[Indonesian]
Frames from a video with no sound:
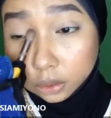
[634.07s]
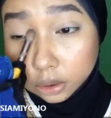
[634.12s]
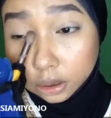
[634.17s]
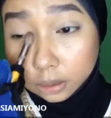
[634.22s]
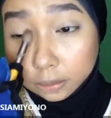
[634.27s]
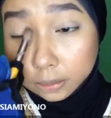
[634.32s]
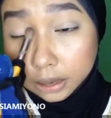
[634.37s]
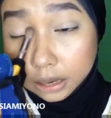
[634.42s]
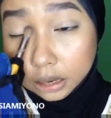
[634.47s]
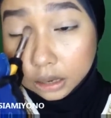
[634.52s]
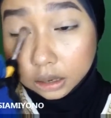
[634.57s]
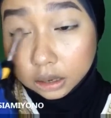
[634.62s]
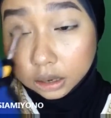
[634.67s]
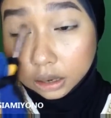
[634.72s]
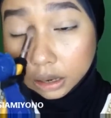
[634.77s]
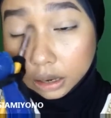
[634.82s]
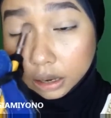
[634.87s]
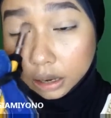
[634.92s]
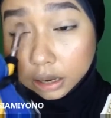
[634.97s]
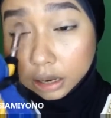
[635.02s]
gue
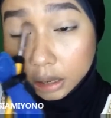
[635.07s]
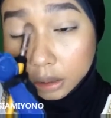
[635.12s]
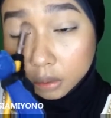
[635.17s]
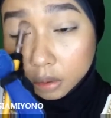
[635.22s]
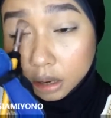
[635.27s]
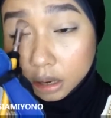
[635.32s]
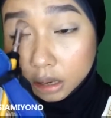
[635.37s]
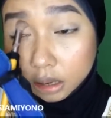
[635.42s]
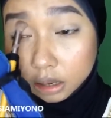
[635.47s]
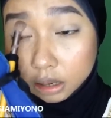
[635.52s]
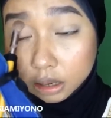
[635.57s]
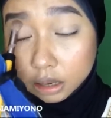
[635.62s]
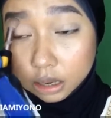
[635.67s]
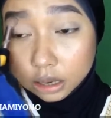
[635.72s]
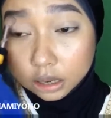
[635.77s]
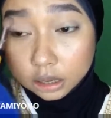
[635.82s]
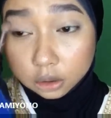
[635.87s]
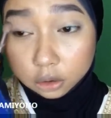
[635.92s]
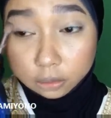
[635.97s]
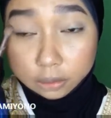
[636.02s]
pakai
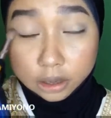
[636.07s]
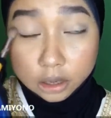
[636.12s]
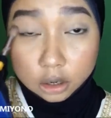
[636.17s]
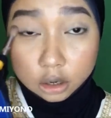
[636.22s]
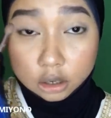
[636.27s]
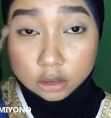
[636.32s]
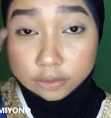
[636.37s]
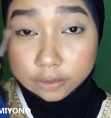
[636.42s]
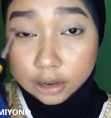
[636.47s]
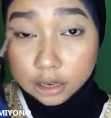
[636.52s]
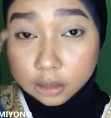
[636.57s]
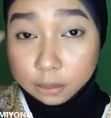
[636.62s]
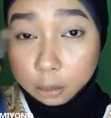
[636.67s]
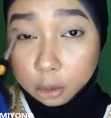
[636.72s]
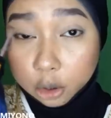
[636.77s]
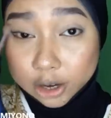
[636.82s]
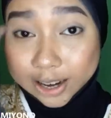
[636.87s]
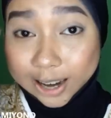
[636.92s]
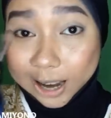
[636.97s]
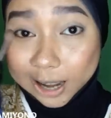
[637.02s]
Wardah Luminous Face
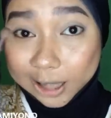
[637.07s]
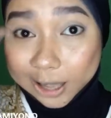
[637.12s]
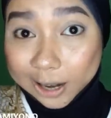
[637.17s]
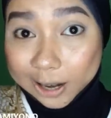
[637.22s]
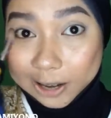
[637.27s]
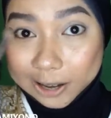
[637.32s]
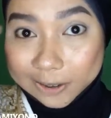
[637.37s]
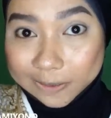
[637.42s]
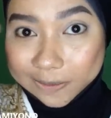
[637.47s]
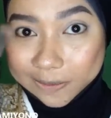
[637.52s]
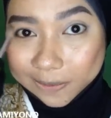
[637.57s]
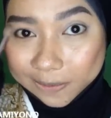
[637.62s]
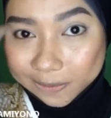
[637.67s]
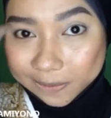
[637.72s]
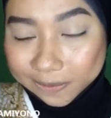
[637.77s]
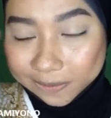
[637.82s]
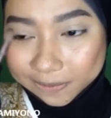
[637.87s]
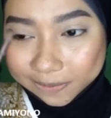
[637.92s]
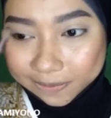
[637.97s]
Powder yang tadi